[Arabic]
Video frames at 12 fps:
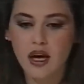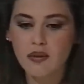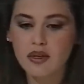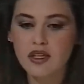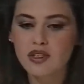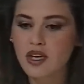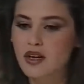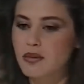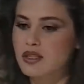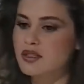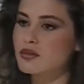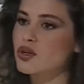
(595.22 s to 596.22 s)
قبل كل شيء انا
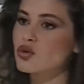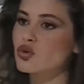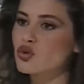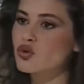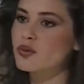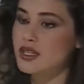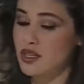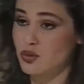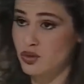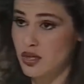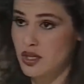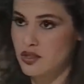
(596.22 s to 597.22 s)
بعتبر انه الكوب
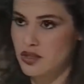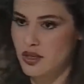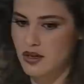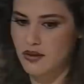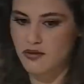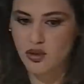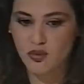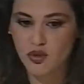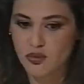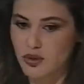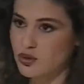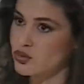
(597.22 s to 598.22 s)
تيكون ناجح في
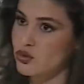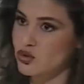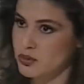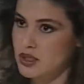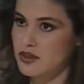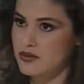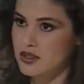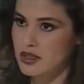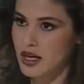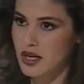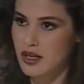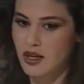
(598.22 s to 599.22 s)
امور بدهم يكونوا متفقين
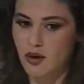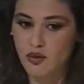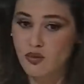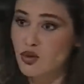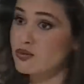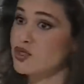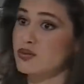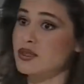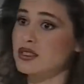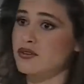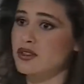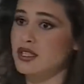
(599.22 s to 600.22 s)
عليها وامور مش
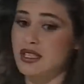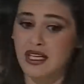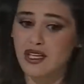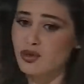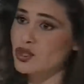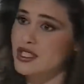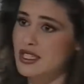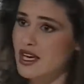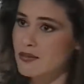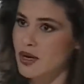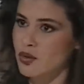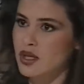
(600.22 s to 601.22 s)
متفقين تيقدروا
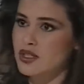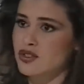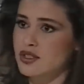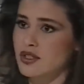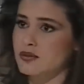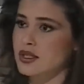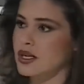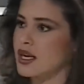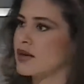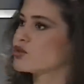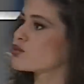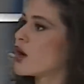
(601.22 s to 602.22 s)
يتكاملوا هذا شيء طبيعي لا مش